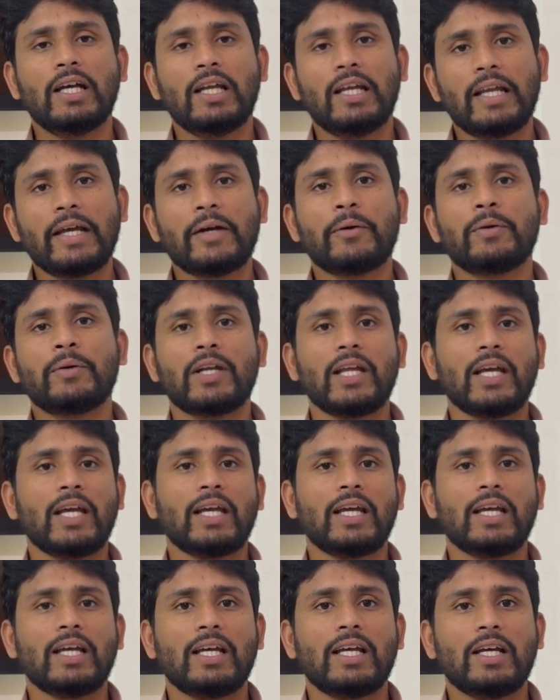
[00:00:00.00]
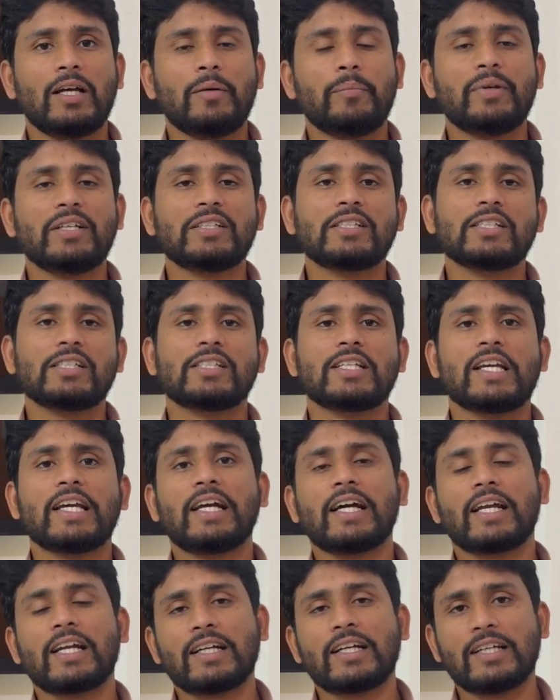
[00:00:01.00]
లేకుంటే బీసీసీఐ
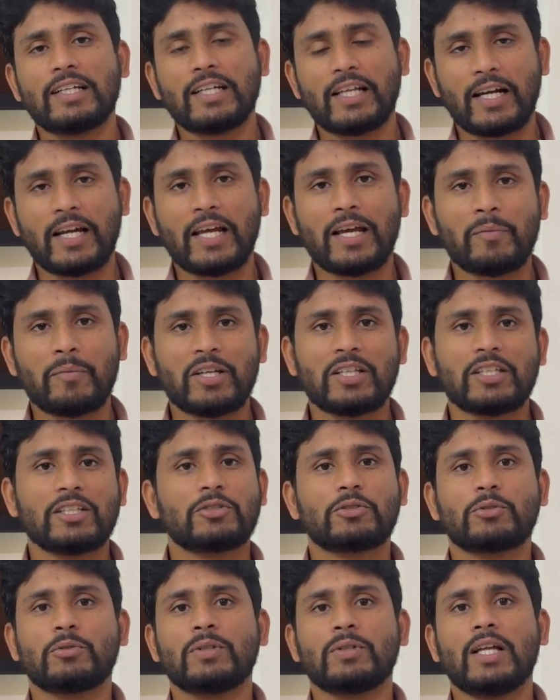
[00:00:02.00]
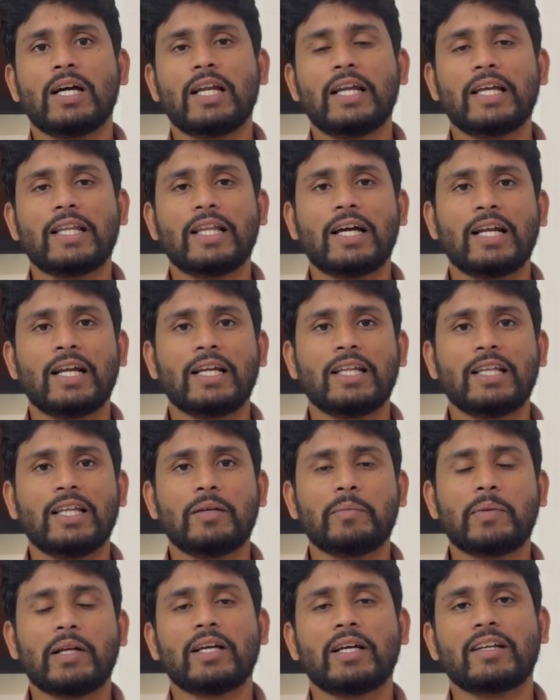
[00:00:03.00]
కరెక్ట్ నిర్ణయమే తీసుకుందా లేదా అనేది
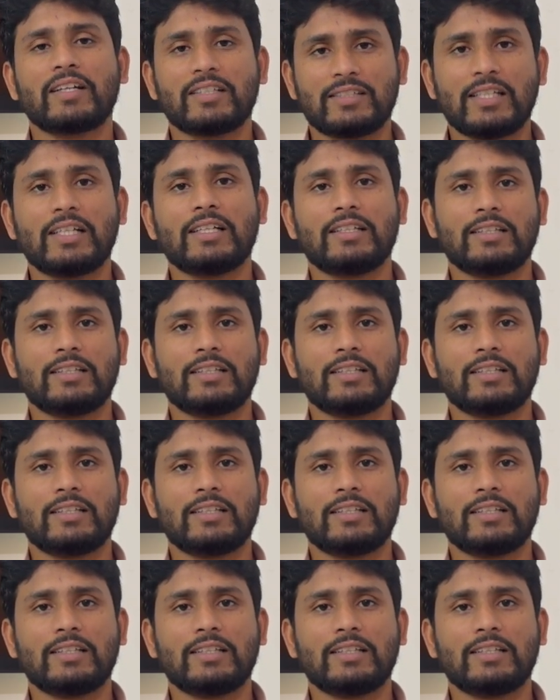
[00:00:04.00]
మనకు రిజల్ట్